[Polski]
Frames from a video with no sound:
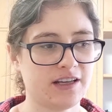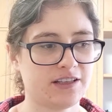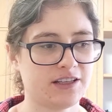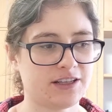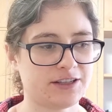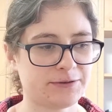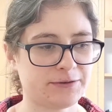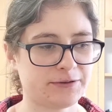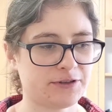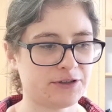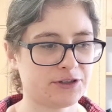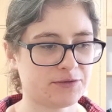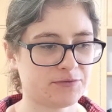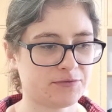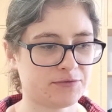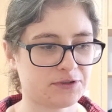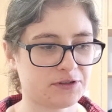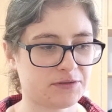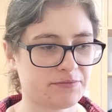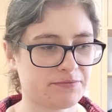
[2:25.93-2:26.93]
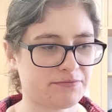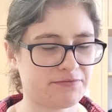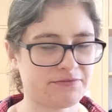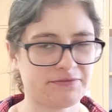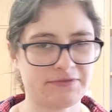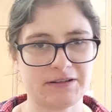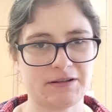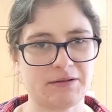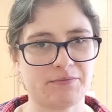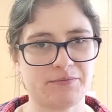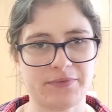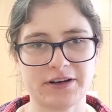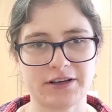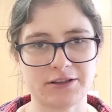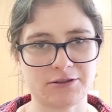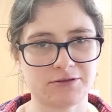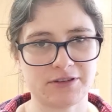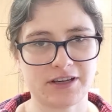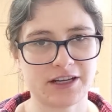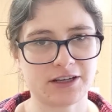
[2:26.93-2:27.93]
Tych słodyczy może miałam parę
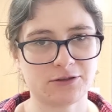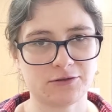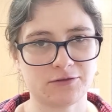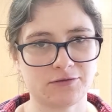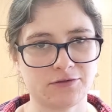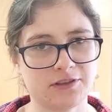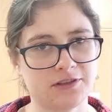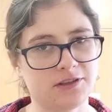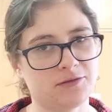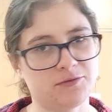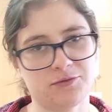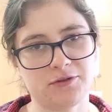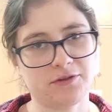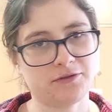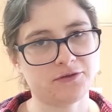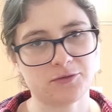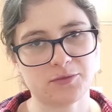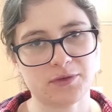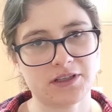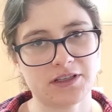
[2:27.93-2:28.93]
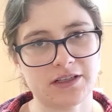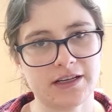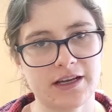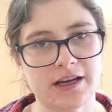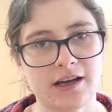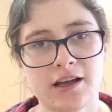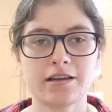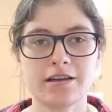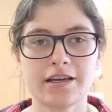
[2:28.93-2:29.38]
cukierków i to było w sumie tyle.